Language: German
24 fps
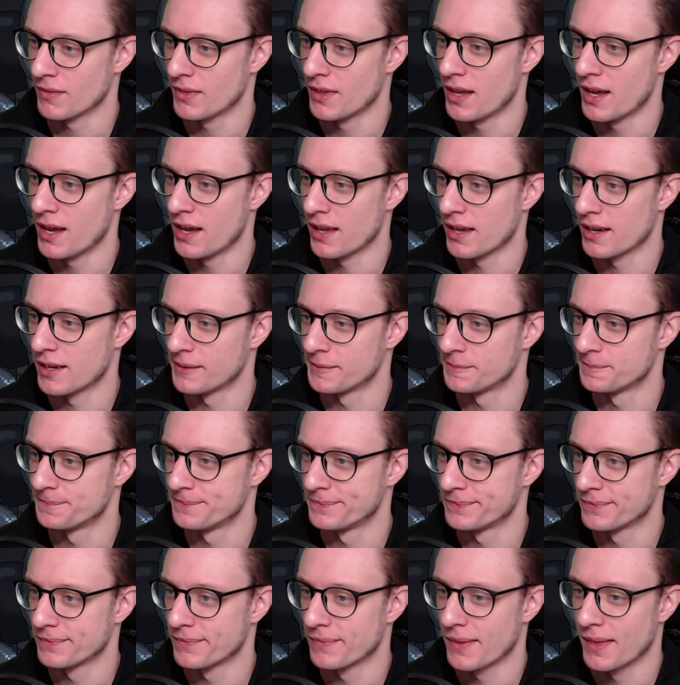Naja.
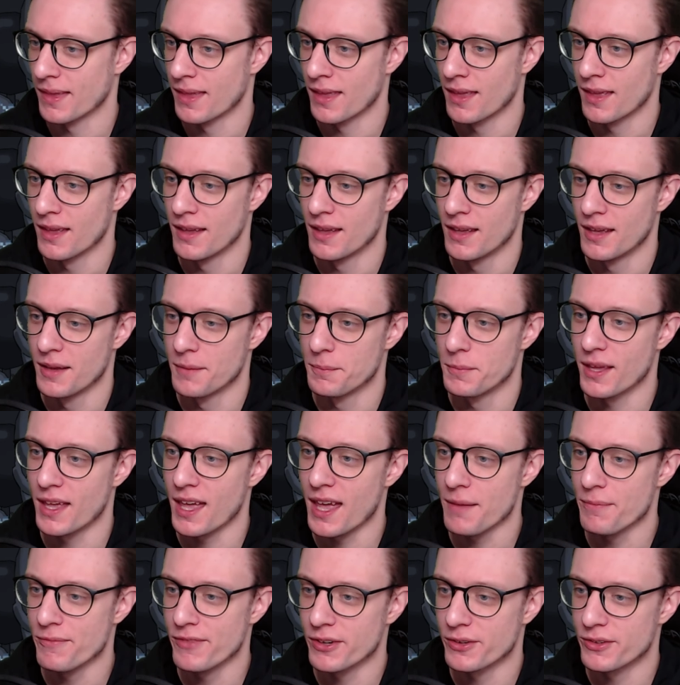
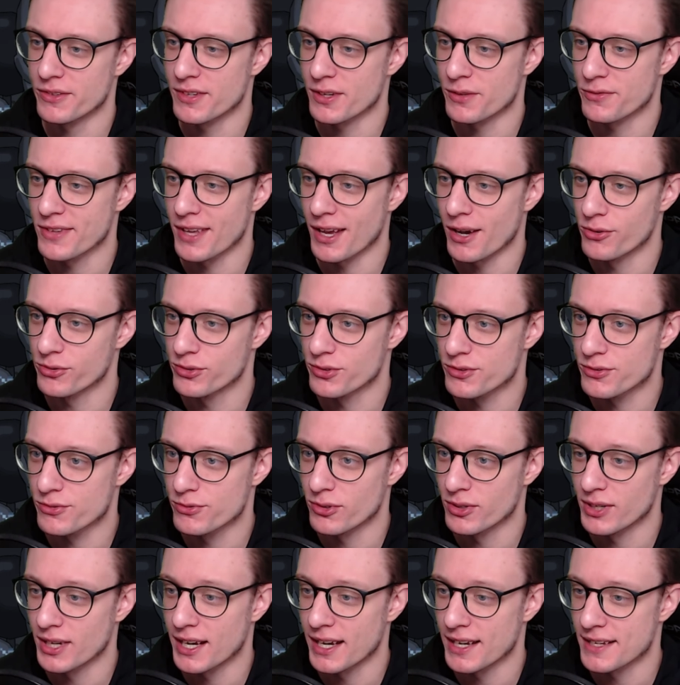Begeben wir uns auf die
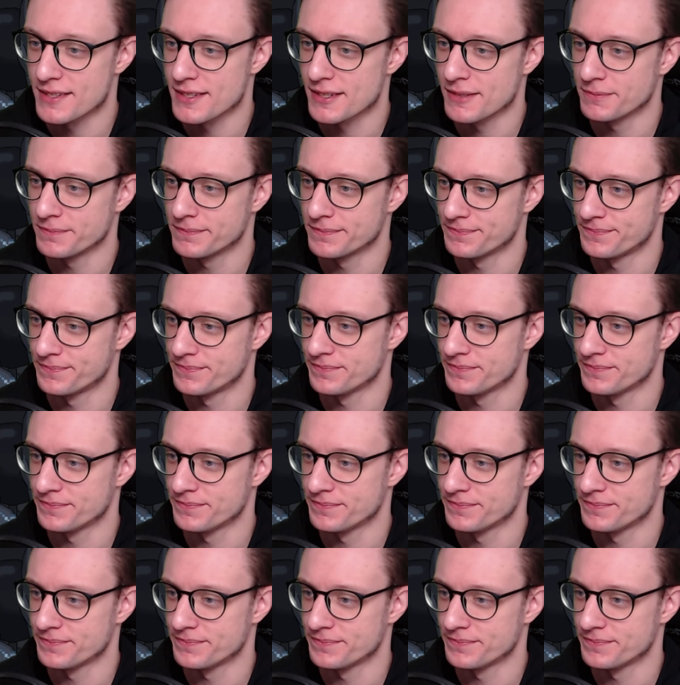Autoscroll-Reise.